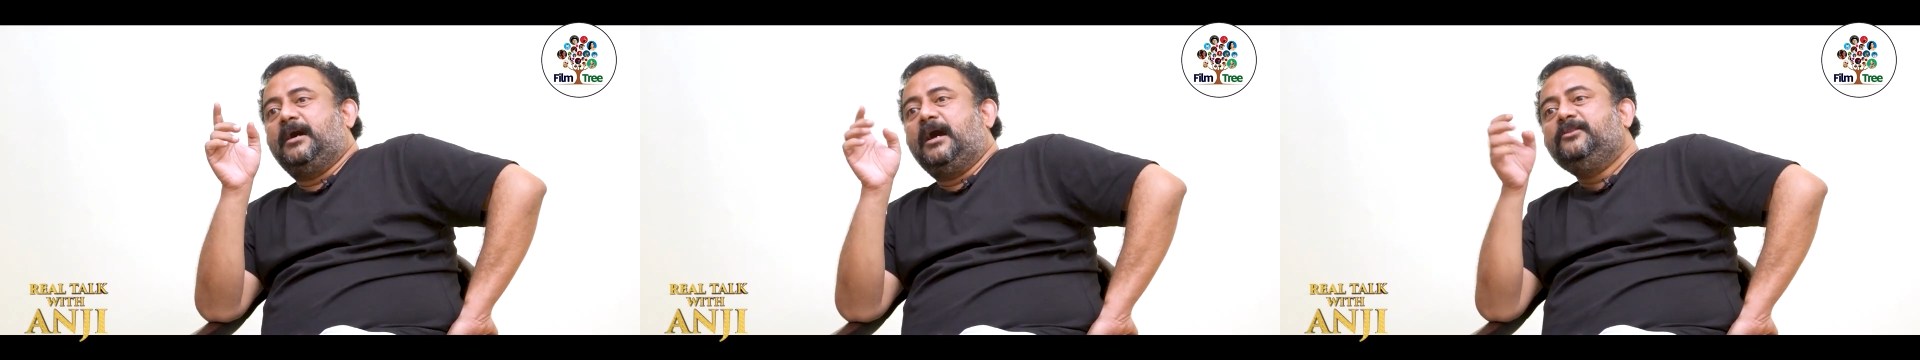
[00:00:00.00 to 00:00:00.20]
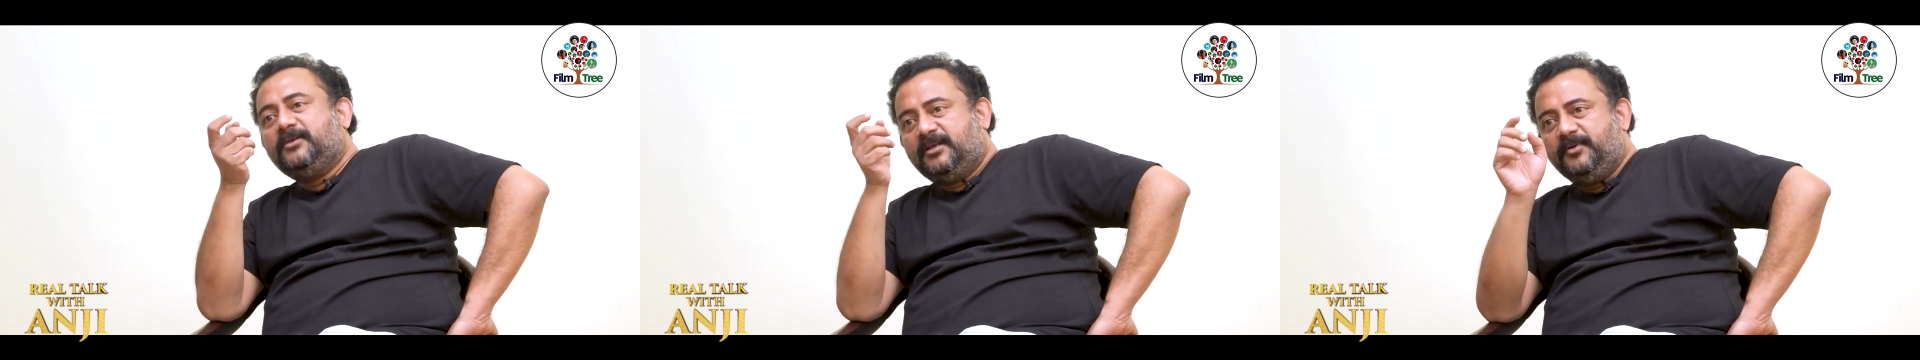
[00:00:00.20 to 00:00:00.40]

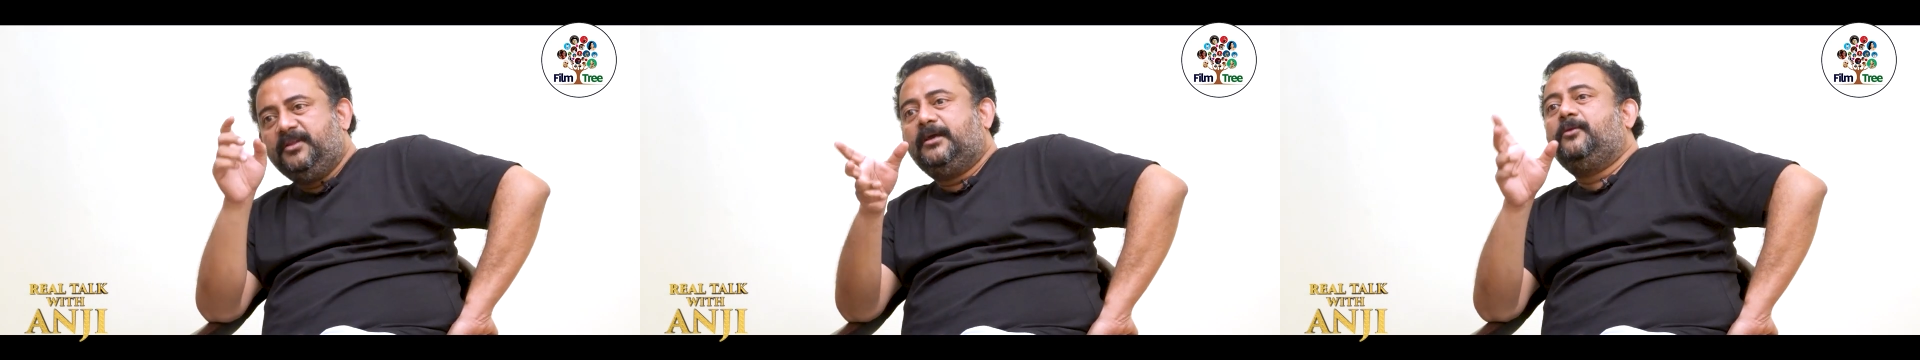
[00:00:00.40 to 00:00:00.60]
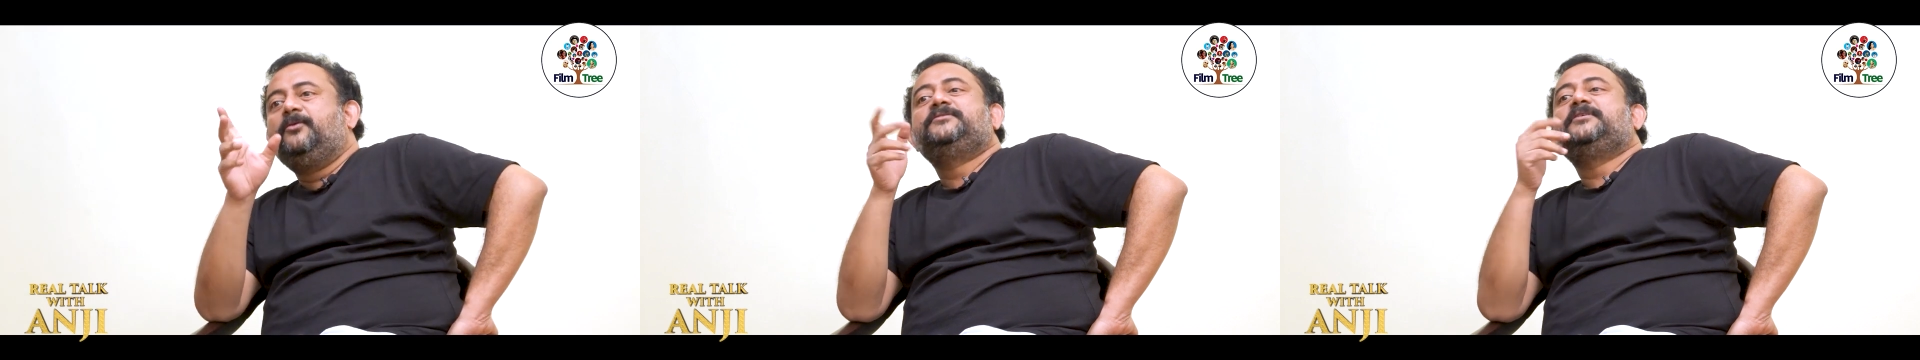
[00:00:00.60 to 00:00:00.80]
అందుకే మీ
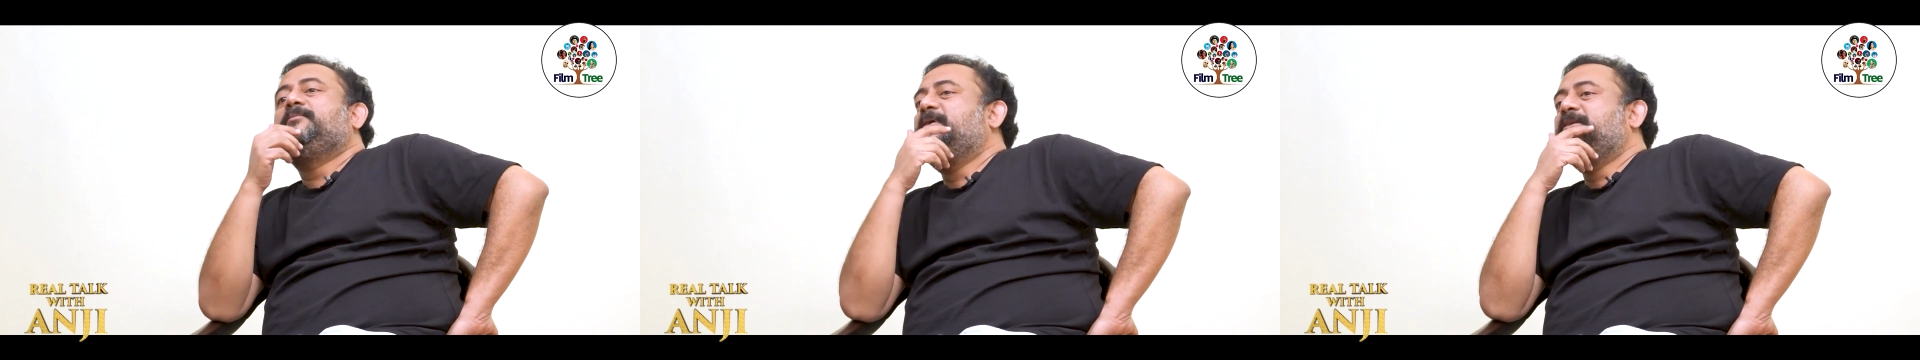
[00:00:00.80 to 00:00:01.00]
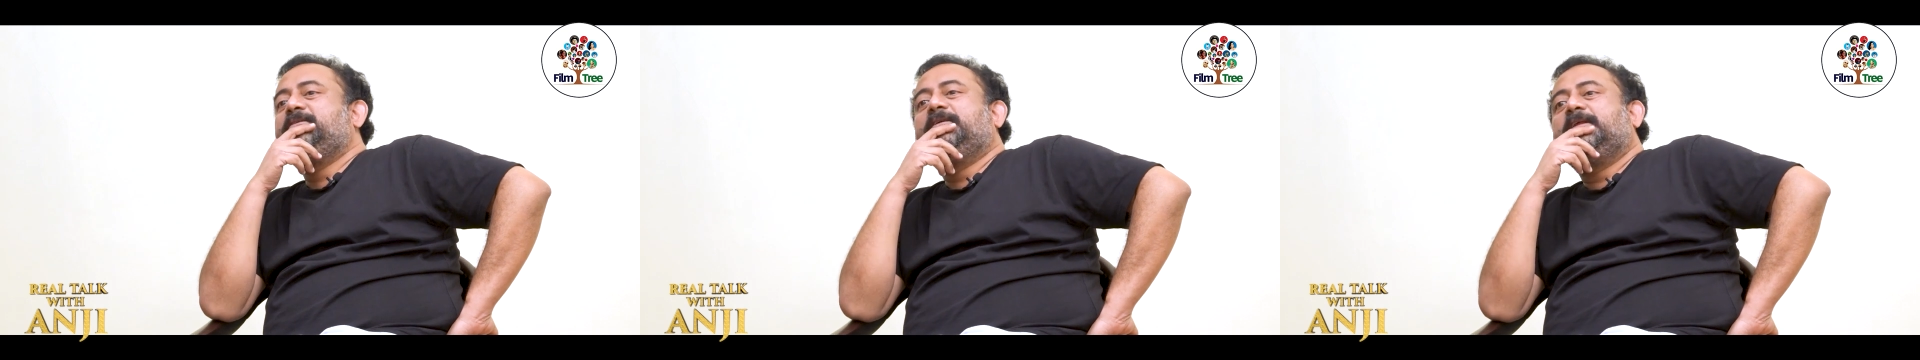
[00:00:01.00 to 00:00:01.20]
దగ్గరకు వచ్చారు
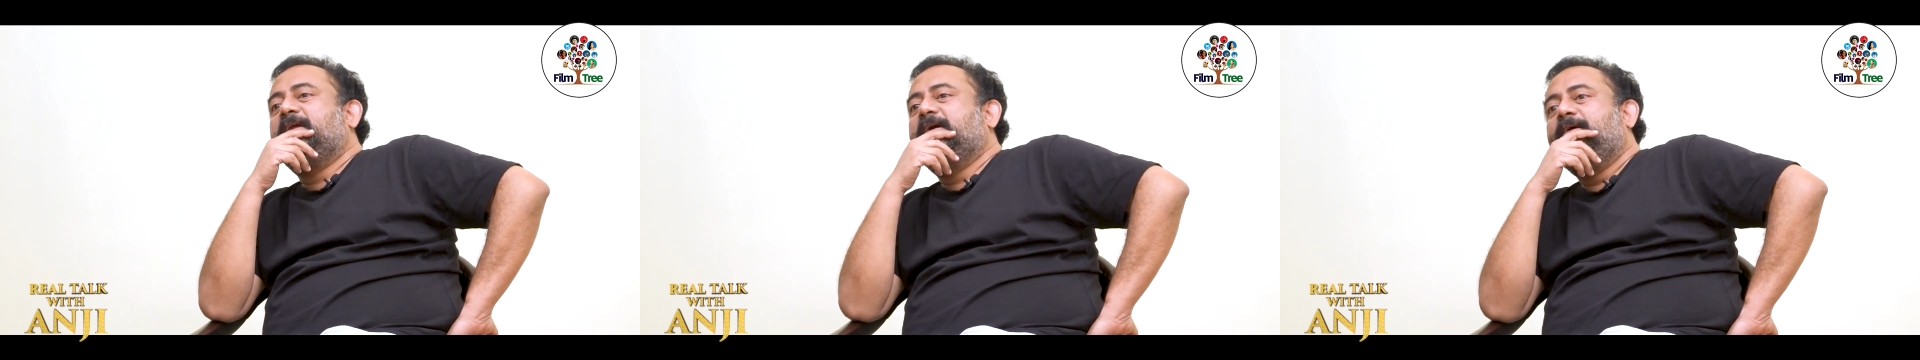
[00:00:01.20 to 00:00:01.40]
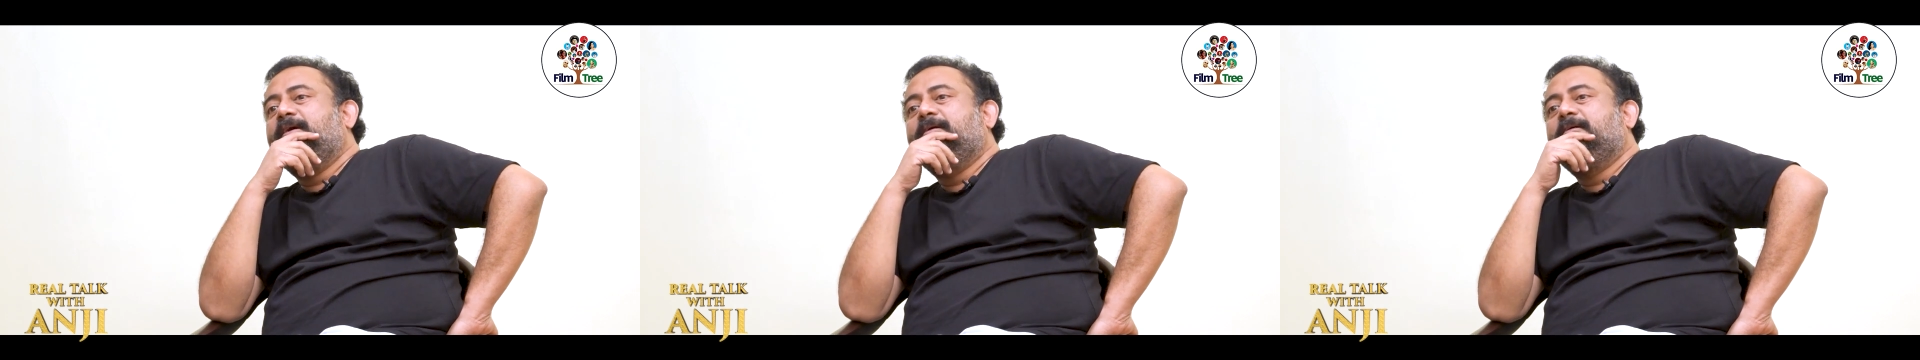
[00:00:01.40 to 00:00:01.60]

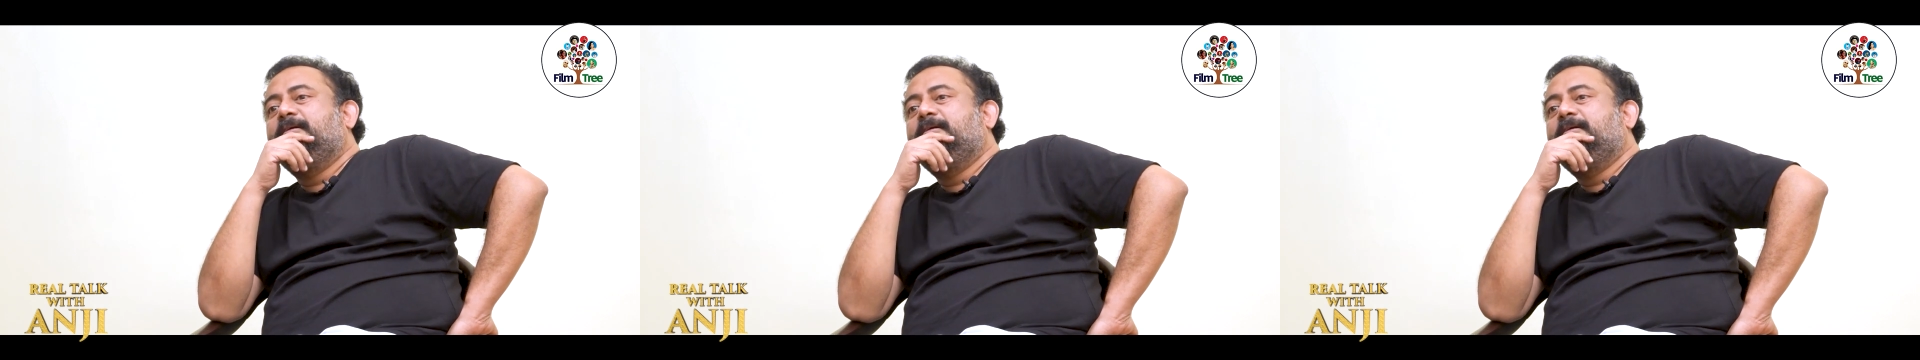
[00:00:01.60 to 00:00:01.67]
పర్టికులర్గా